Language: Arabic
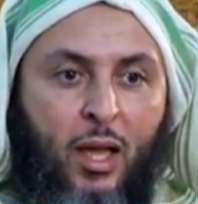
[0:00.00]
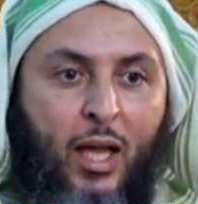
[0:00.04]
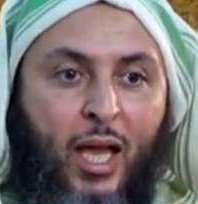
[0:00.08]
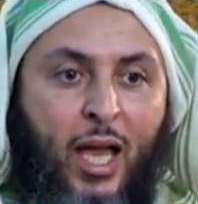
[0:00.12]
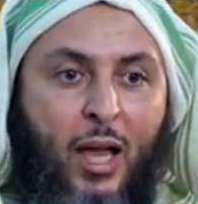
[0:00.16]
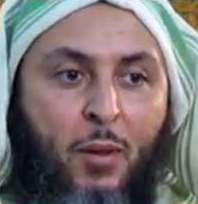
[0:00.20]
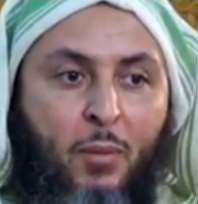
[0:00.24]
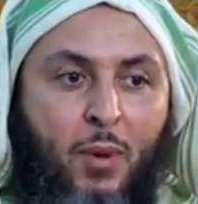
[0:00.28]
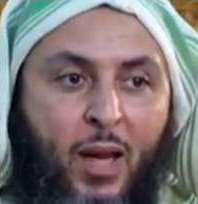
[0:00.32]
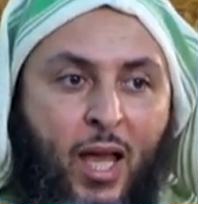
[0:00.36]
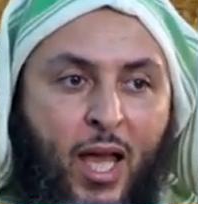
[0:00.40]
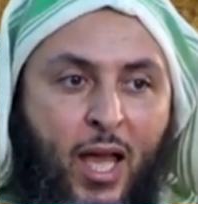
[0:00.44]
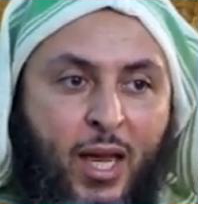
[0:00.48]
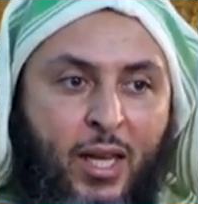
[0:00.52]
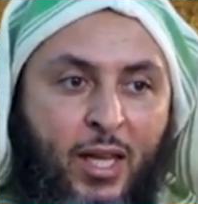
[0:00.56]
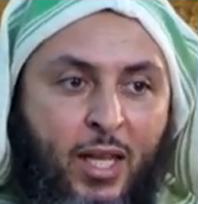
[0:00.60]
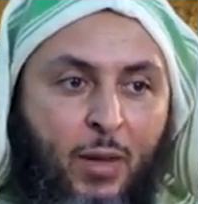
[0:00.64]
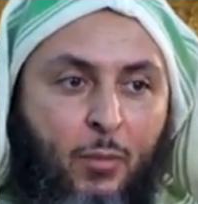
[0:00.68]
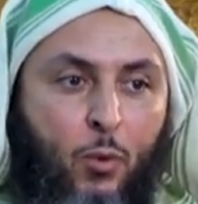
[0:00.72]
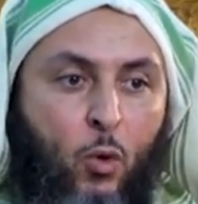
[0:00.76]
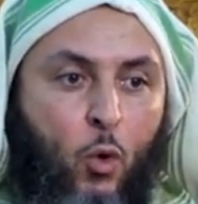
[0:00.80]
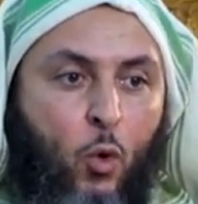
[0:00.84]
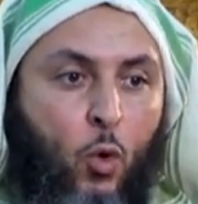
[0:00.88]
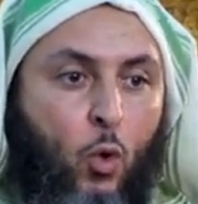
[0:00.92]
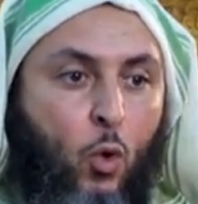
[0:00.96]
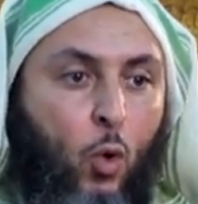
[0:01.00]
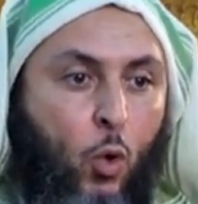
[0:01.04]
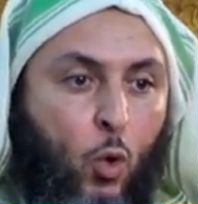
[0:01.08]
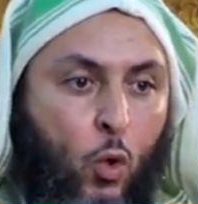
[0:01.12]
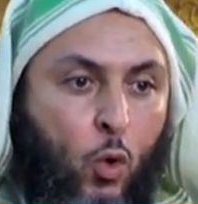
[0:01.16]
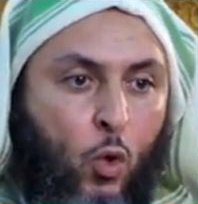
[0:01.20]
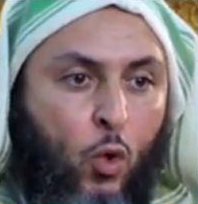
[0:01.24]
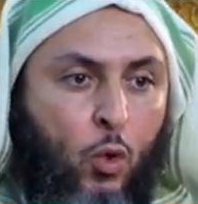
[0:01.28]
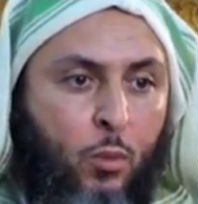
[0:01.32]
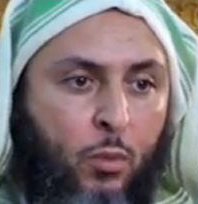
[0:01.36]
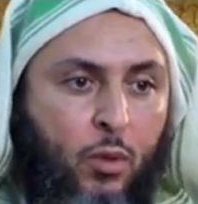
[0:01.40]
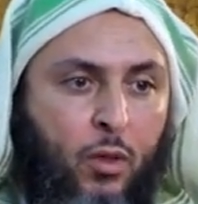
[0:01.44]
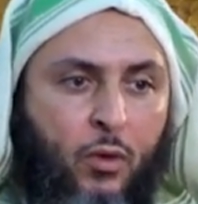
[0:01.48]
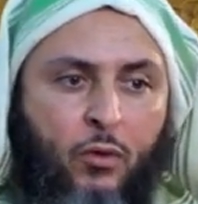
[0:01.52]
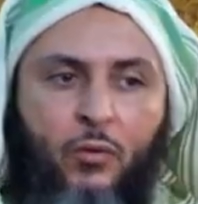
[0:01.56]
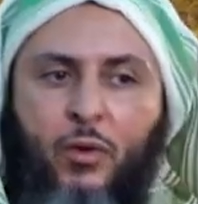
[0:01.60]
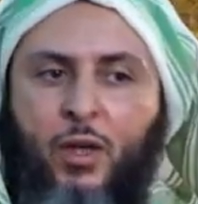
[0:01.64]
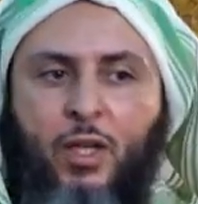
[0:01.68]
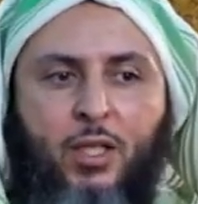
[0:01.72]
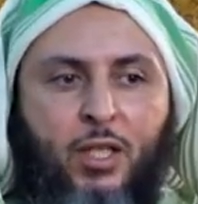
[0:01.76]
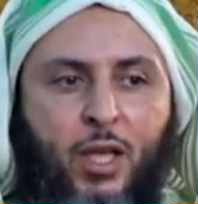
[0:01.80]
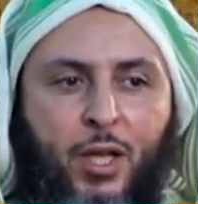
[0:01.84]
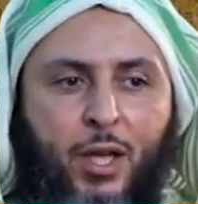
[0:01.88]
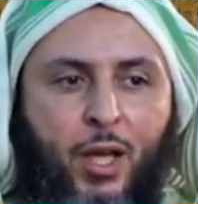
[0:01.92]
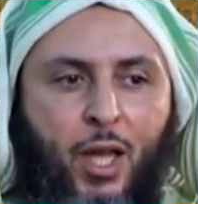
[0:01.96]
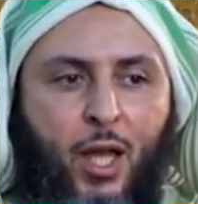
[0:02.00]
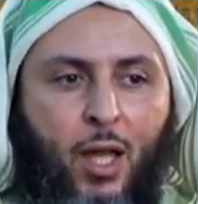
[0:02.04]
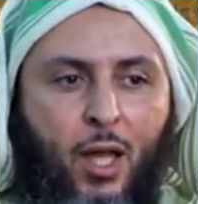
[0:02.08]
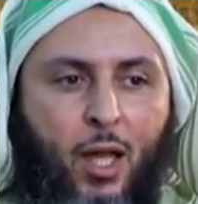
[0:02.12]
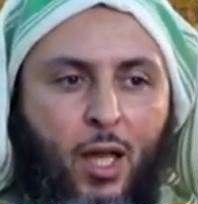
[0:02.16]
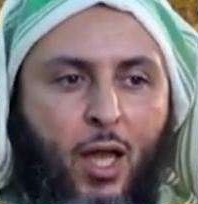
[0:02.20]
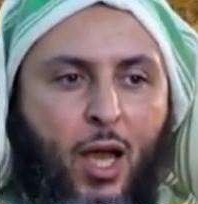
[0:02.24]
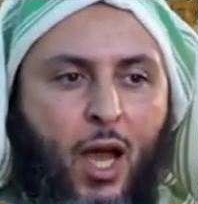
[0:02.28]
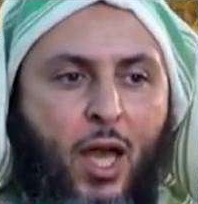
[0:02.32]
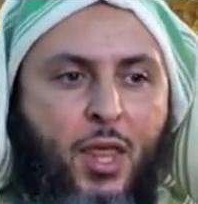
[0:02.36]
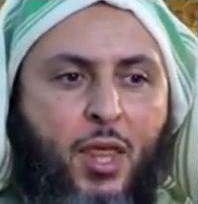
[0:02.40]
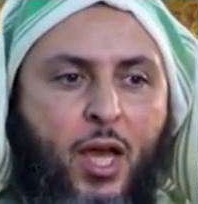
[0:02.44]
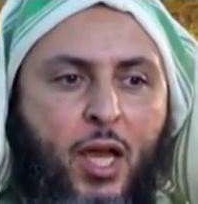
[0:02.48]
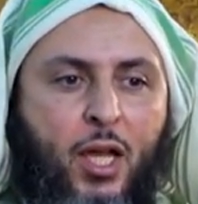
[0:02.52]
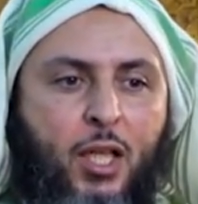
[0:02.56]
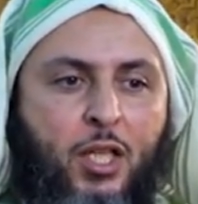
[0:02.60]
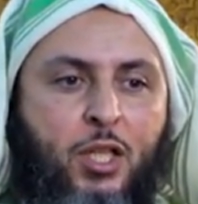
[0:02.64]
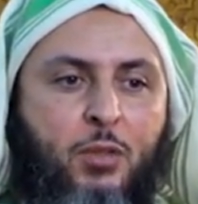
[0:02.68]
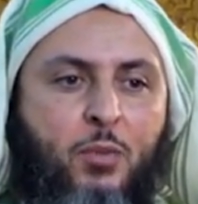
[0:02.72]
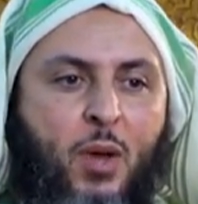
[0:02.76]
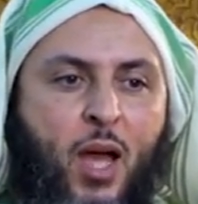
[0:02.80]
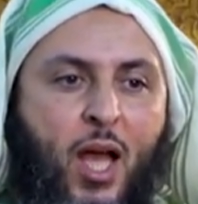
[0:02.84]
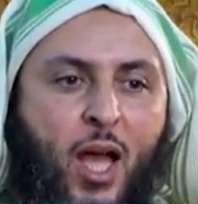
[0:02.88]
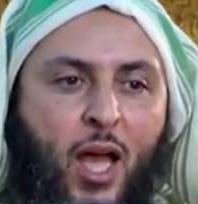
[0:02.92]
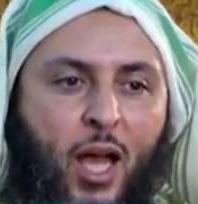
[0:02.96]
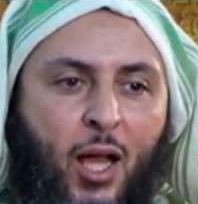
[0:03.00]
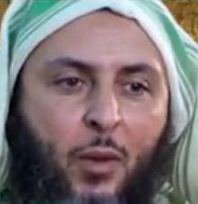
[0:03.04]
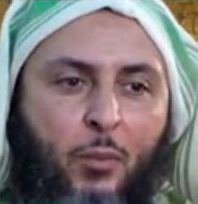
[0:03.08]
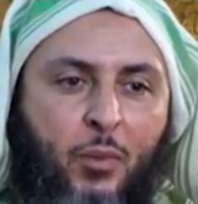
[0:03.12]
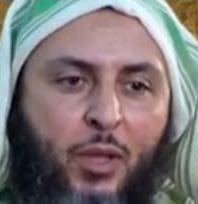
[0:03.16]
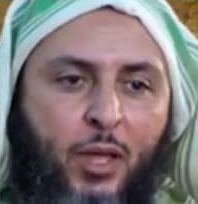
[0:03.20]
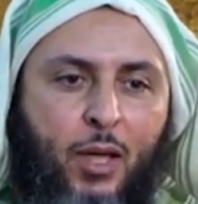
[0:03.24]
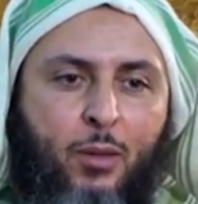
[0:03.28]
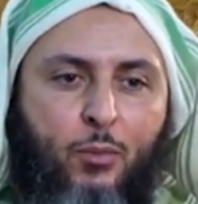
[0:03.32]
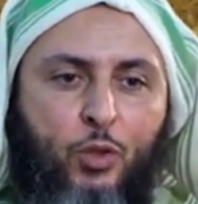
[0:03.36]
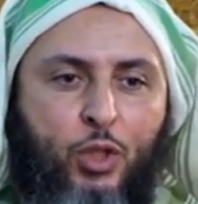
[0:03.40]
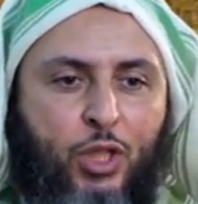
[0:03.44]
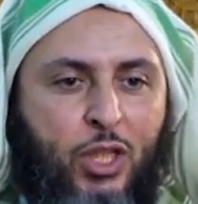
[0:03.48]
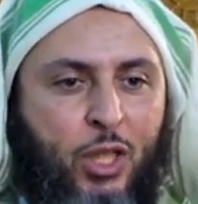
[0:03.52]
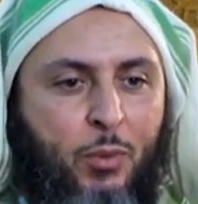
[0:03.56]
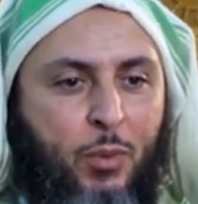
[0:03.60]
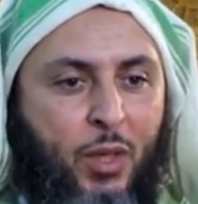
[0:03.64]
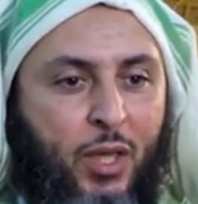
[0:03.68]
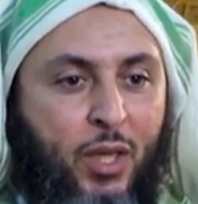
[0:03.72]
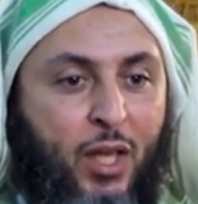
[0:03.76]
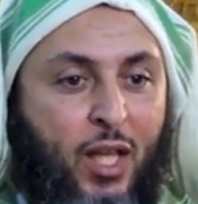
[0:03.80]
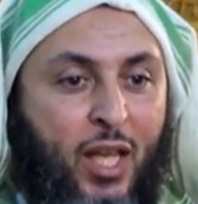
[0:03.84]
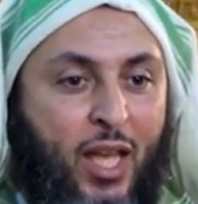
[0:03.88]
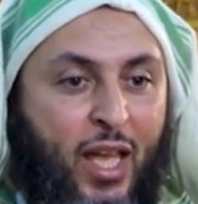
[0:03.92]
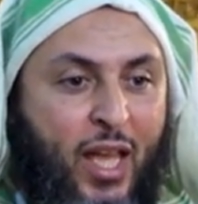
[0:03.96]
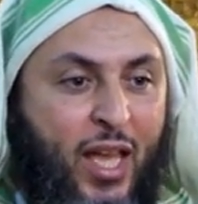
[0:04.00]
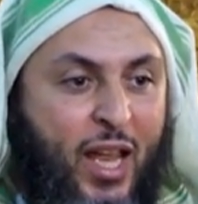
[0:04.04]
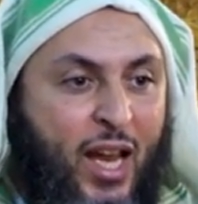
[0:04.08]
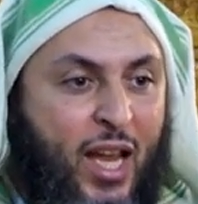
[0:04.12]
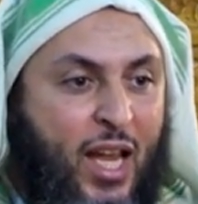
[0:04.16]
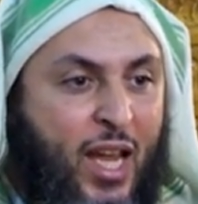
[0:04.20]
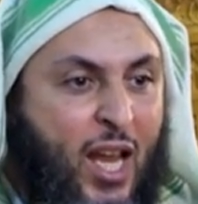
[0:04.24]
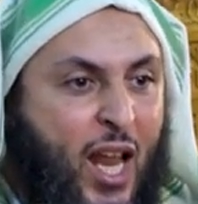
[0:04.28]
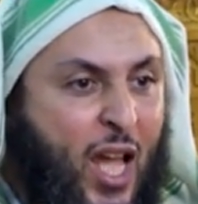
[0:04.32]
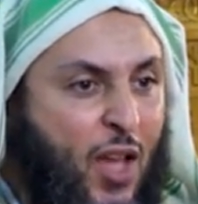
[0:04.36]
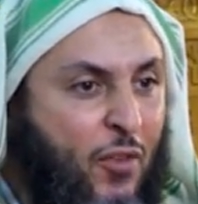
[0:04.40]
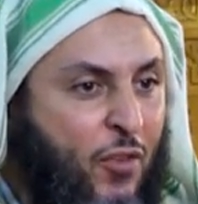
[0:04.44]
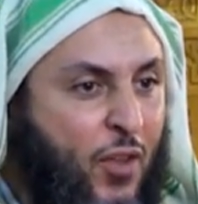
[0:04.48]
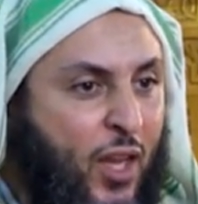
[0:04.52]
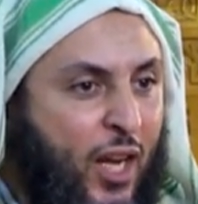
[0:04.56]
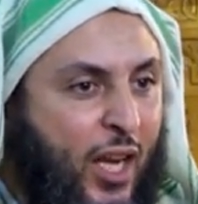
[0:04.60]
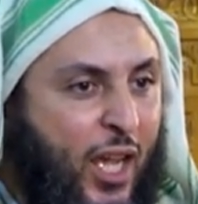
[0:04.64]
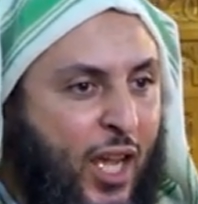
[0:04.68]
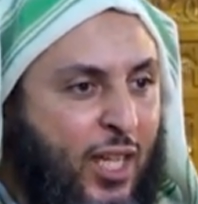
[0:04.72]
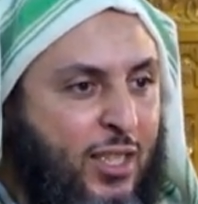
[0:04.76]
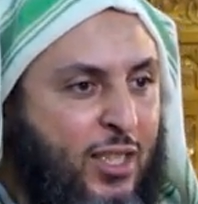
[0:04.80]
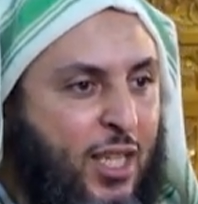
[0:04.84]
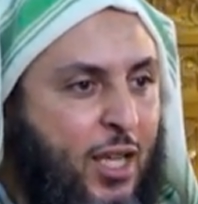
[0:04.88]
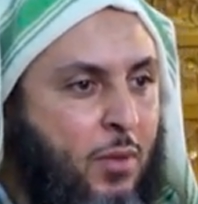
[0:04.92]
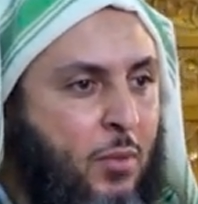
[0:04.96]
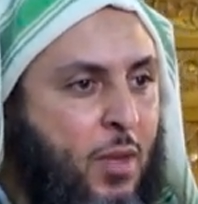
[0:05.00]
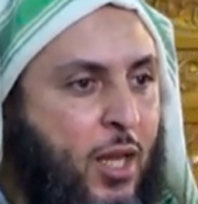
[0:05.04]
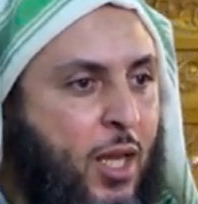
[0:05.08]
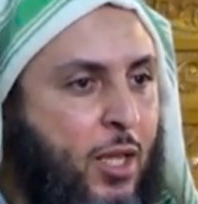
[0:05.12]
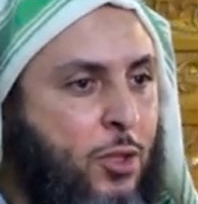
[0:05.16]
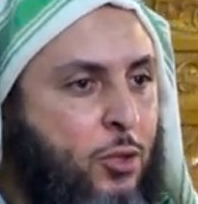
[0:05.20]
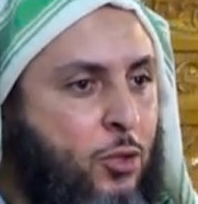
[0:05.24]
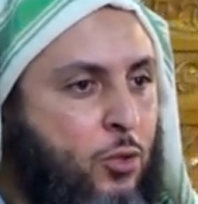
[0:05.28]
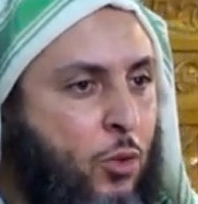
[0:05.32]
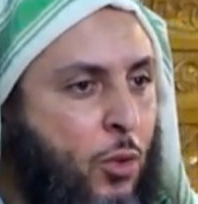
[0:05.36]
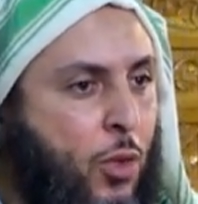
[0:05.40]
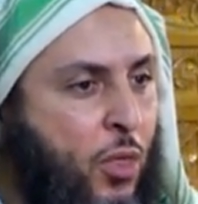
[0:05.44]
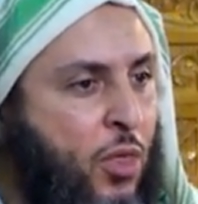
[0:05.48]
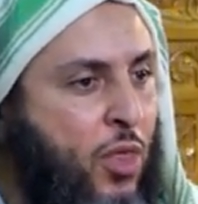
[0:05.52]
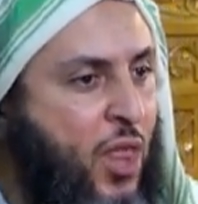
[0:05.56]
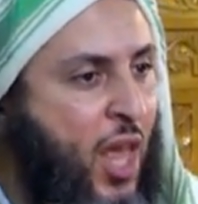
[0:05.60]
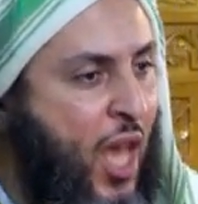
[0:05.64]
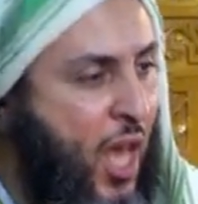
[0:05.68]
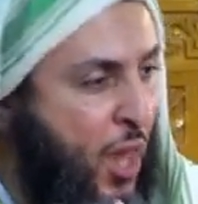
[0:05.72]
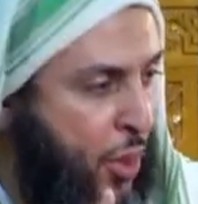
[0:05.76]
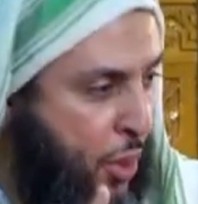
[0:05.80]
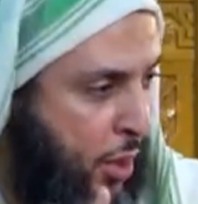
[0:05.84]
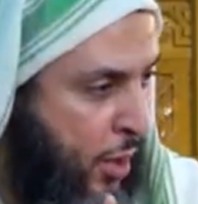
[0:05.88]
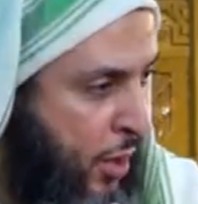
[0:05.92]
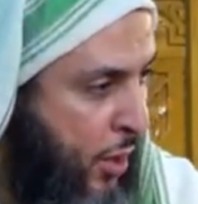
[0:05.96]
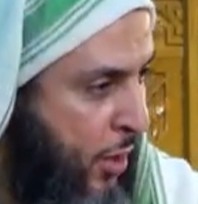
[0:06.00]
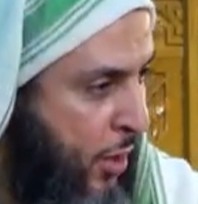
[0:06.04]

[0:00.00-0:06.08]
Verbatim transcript: قبل أن يبلغوا الحلم في الجنة هذا إجماع من المسلمين إلا فرقة من الشذاذ